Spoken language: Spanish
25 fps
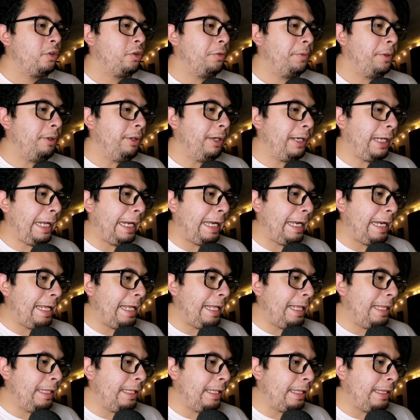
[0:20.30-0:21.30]
subido al
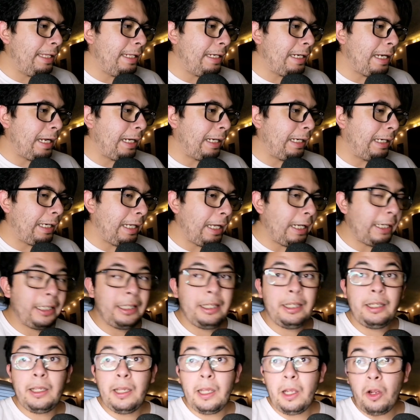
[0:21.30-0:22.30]
canal de Dylan
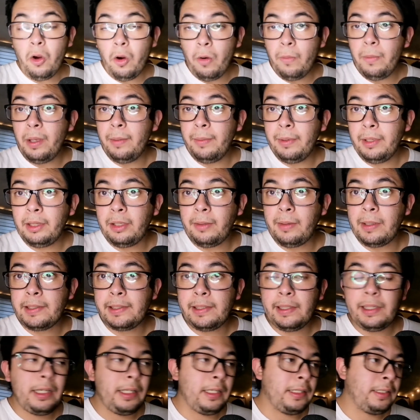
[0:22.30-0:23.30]
Clark, que obviamente va a
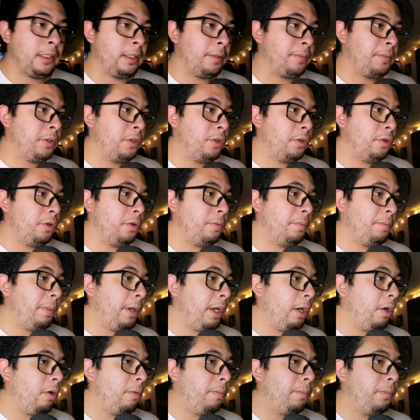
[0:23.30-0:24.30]
estar en la descripción,
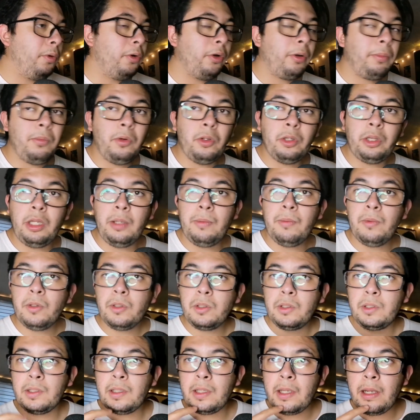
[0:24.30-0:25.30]
pero por
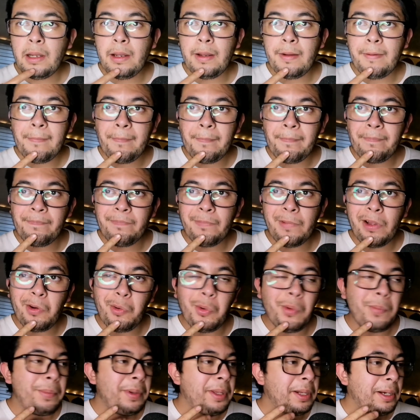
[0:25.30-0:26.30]
motivos eh, de
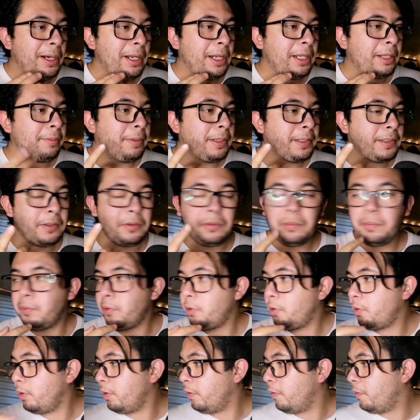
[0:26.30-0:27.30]
copyright va a ser un
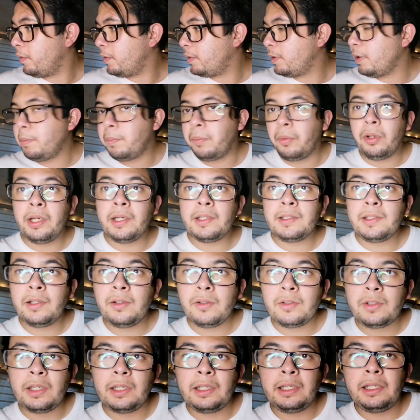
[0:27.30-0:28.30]
poco difícil
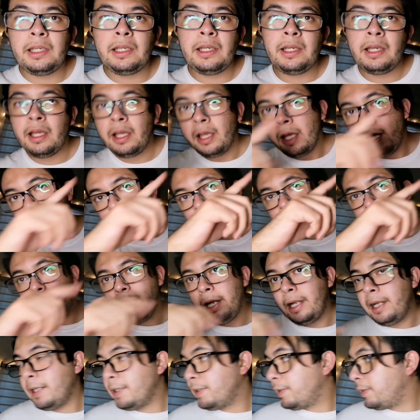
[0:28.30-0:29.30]
ponérselos aquí
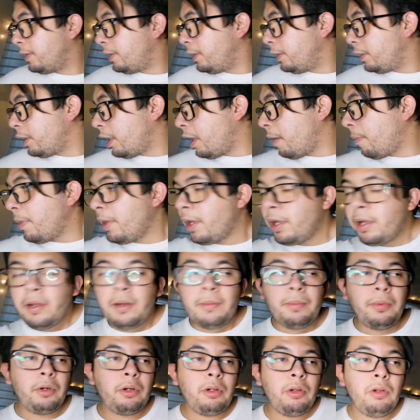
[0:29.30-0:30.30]
en la esquina,
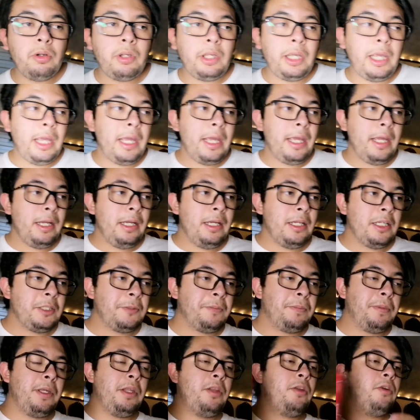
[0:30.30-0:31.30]
por lo que
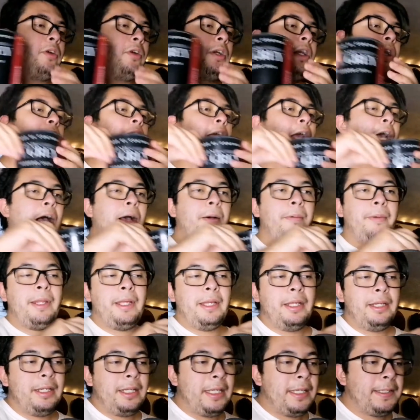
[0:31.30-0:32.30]
les pido que
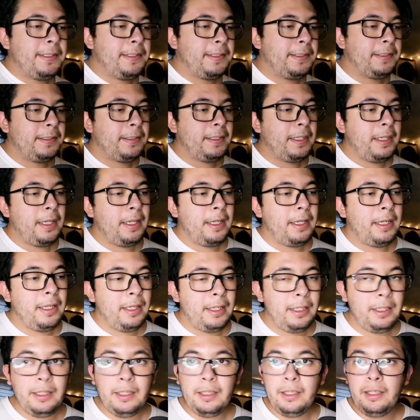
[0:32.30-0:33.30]
abran
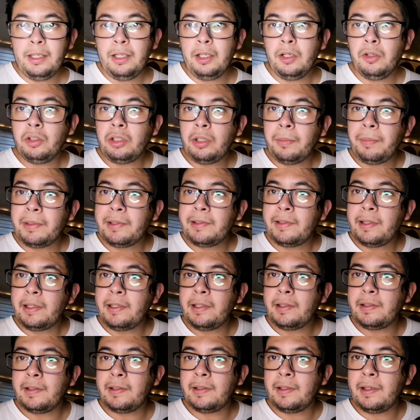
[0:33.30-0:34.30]
este eh, en otra
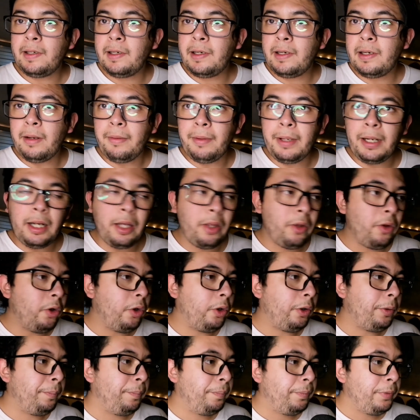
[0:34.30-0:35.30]
pestaña si están en el
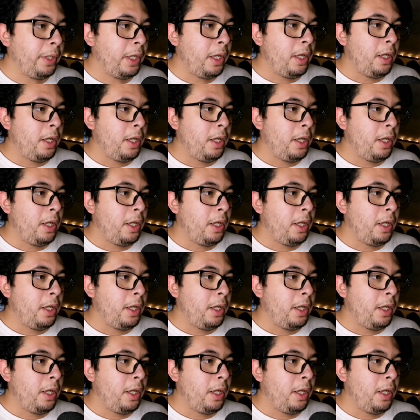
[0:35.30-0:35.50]
navegador,